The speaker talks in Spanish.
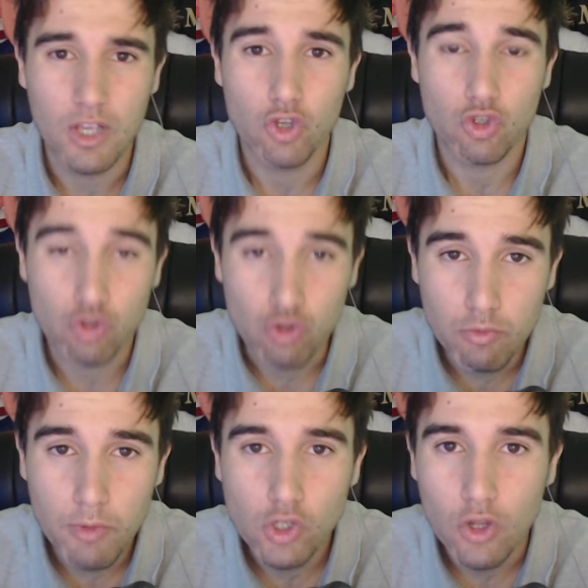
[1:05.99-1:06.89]
Sus
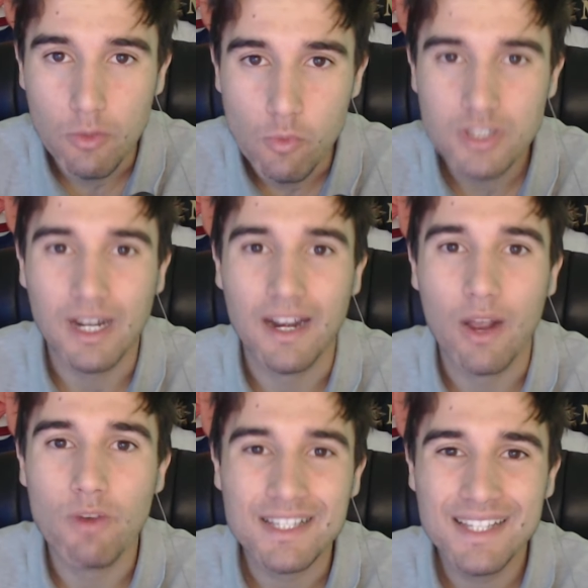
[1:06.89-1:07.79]
números lo demuestran,
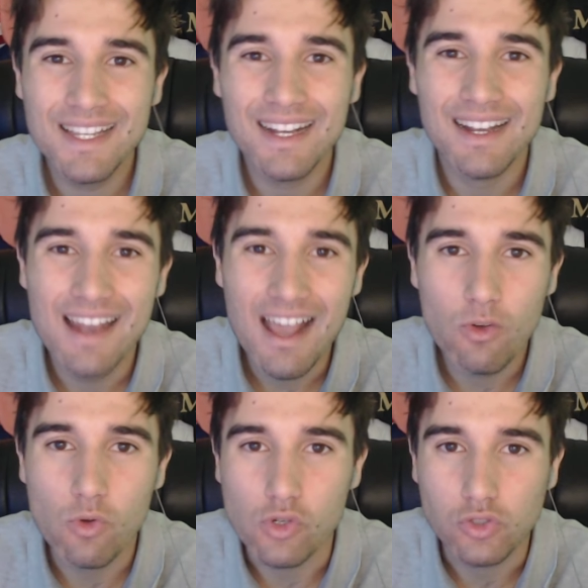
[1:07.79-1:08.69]
aún así le ha
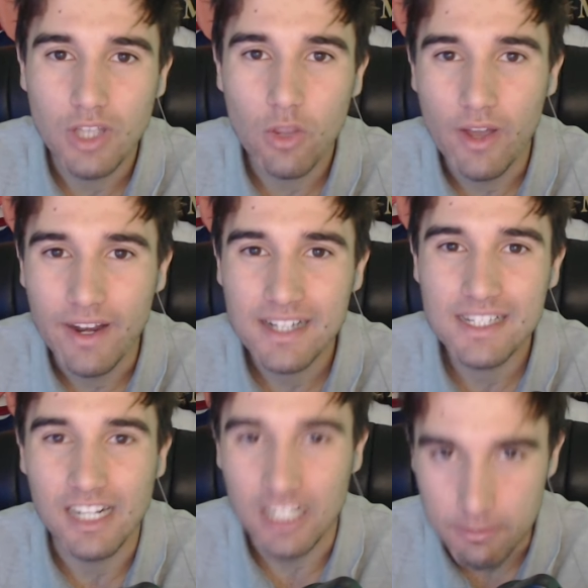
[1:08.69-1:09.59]
costado ganarse
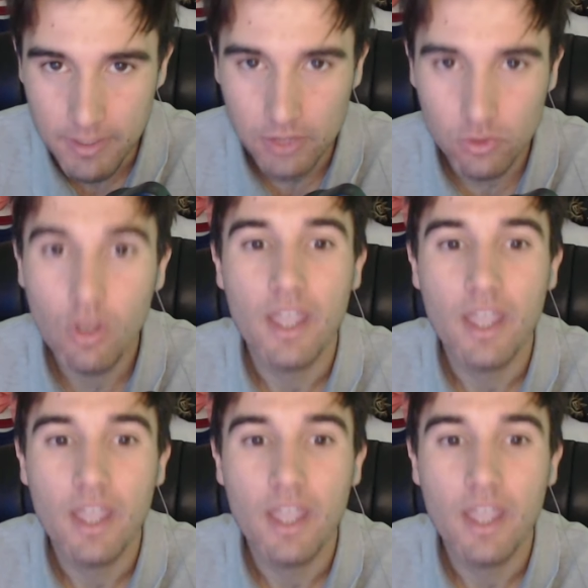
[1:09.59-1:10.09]
respeto